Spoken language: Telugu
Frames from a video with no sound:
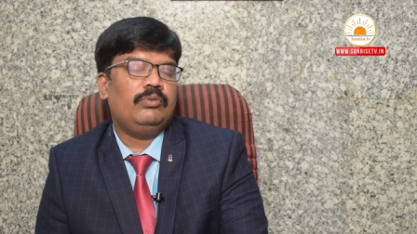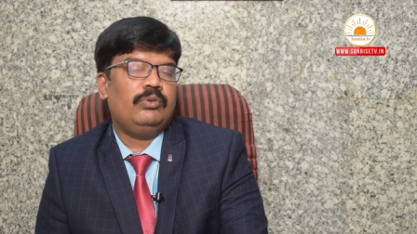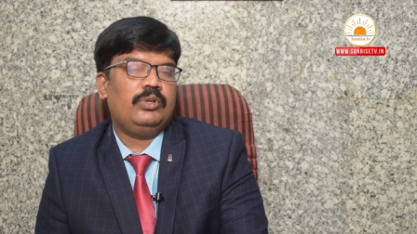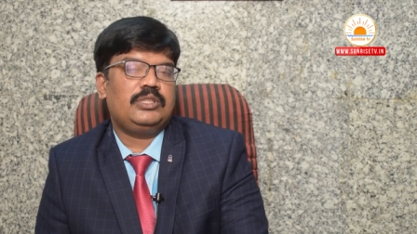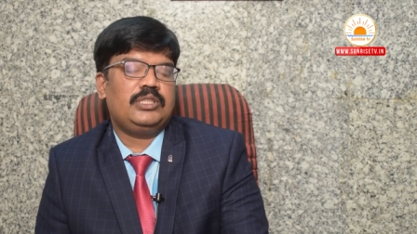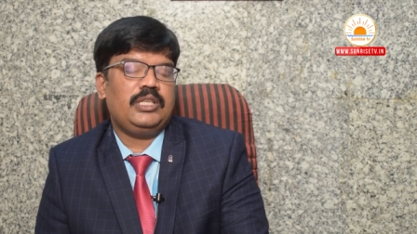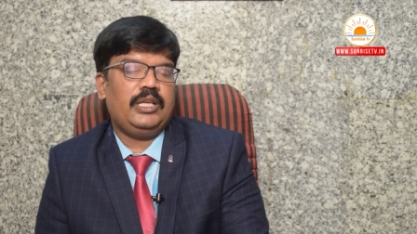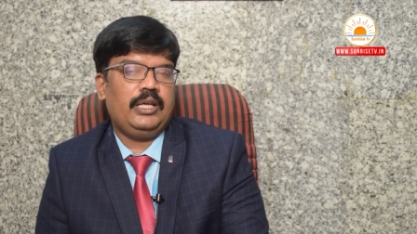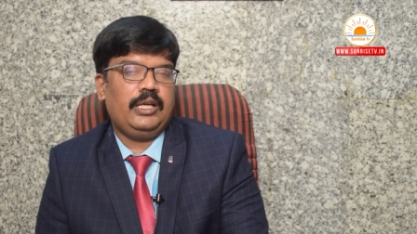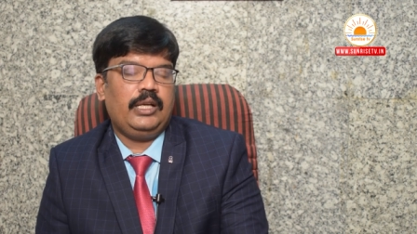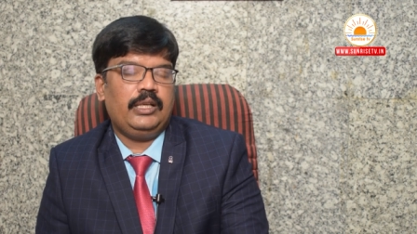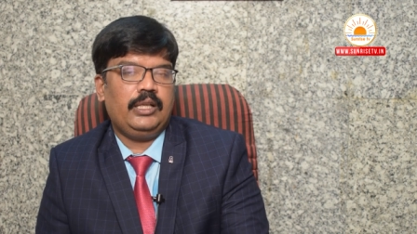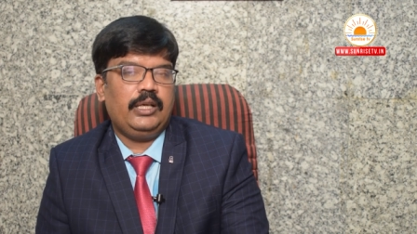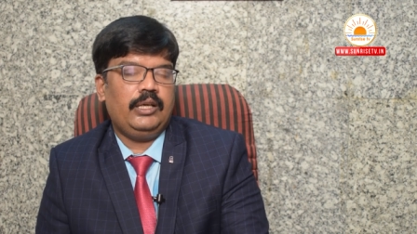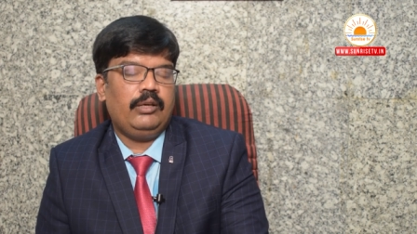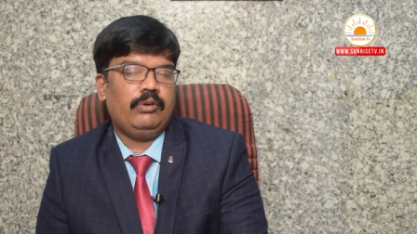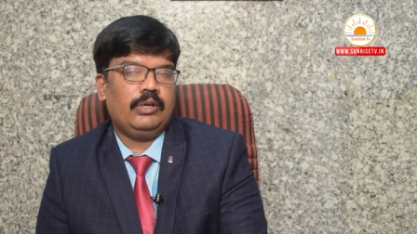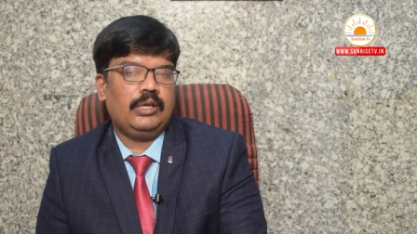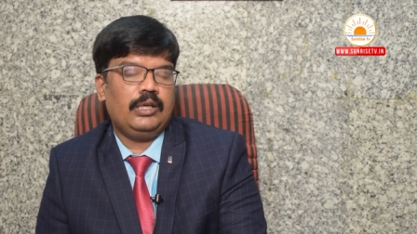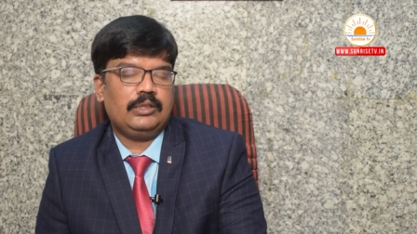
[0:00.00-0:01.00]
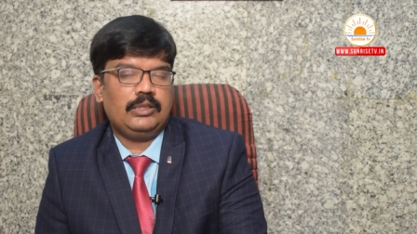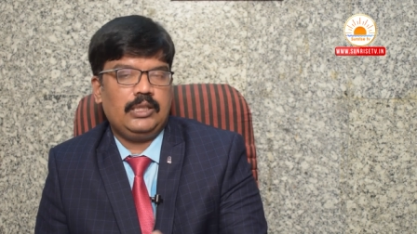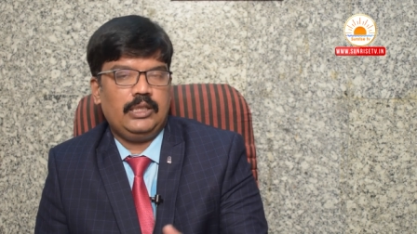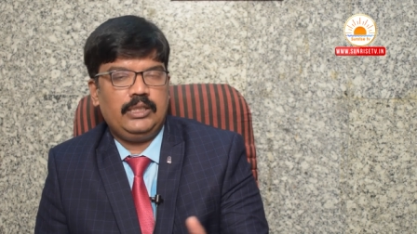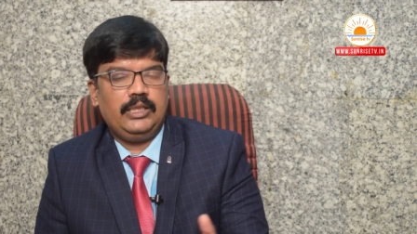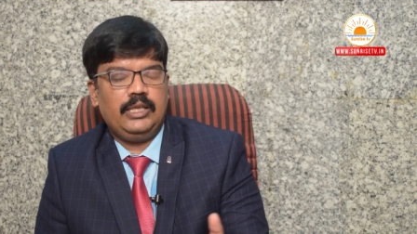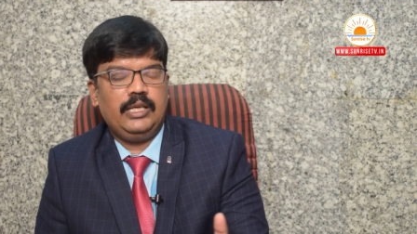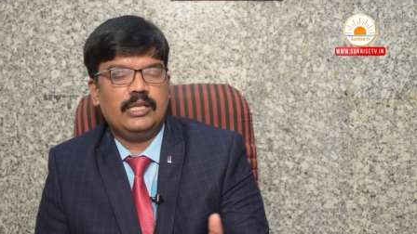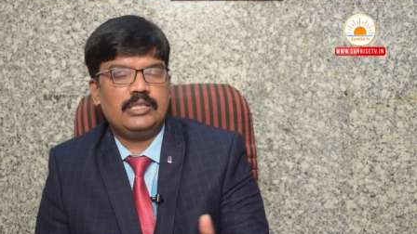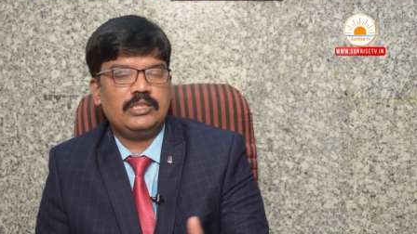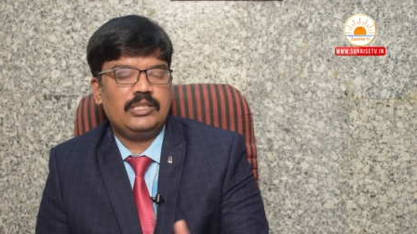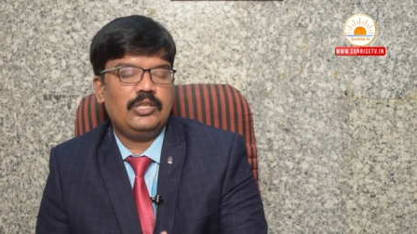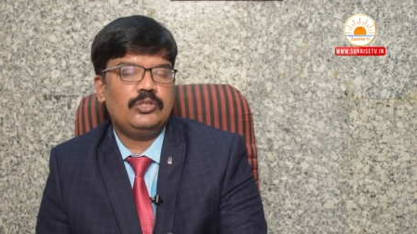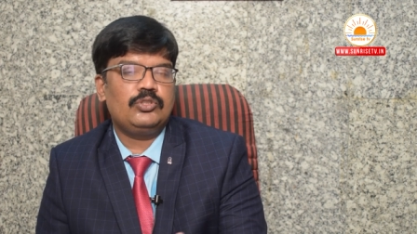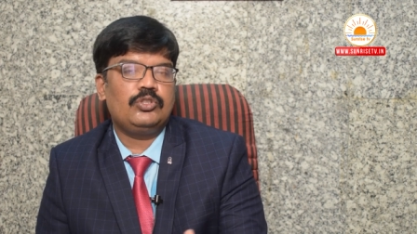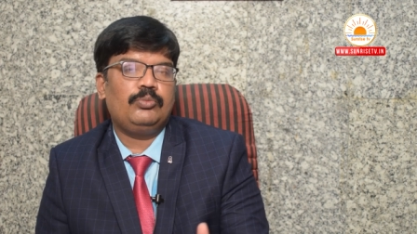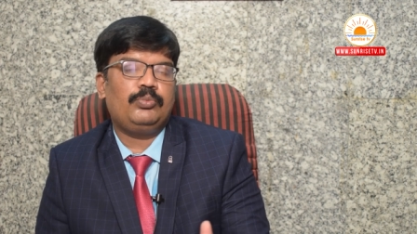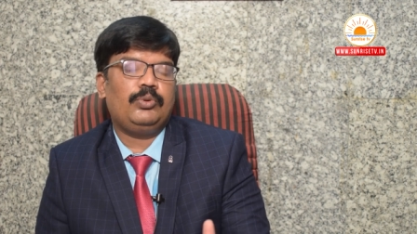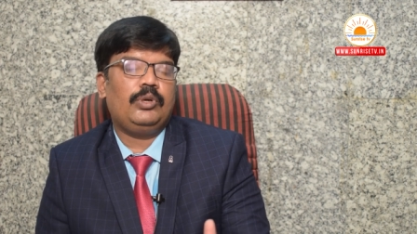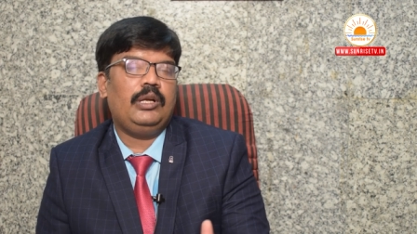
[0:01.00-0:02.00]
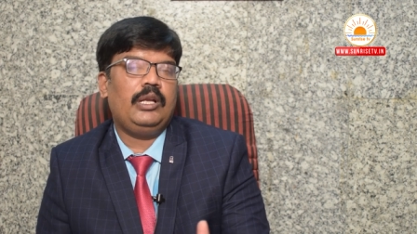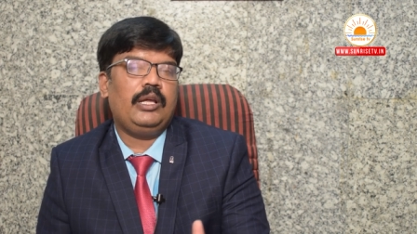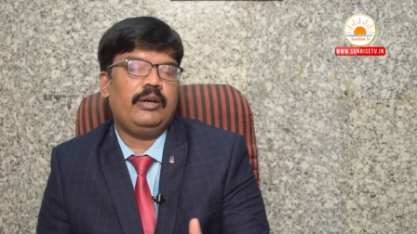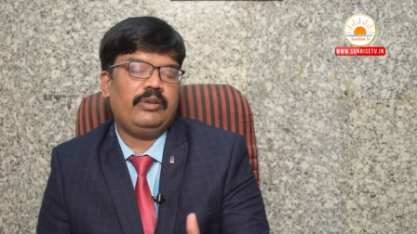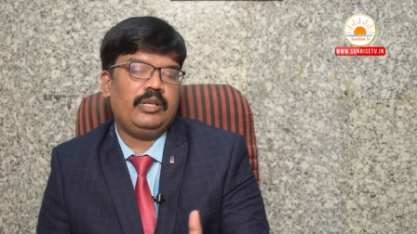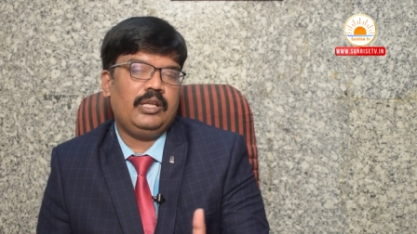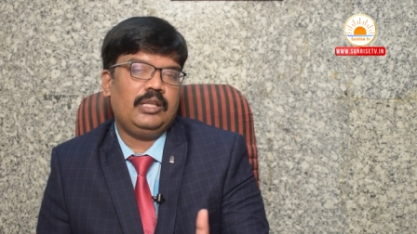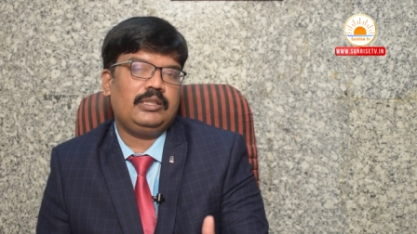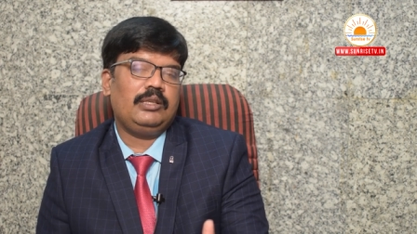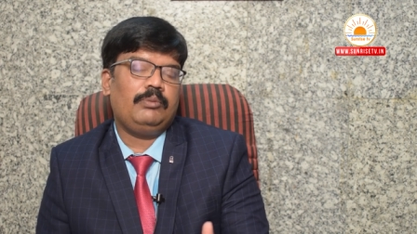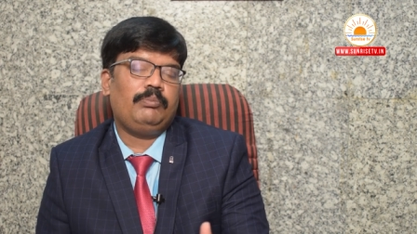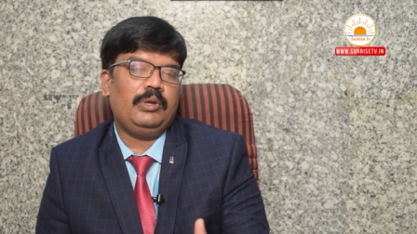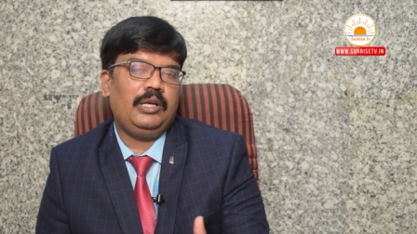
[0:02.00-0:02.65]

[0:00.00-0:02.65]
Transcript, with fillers: వచ్చే అంటే ఒక థర్టీ ఇయర్స్ ఏజ్ గ్రూప్ వాళ్ళు ఎవరైతే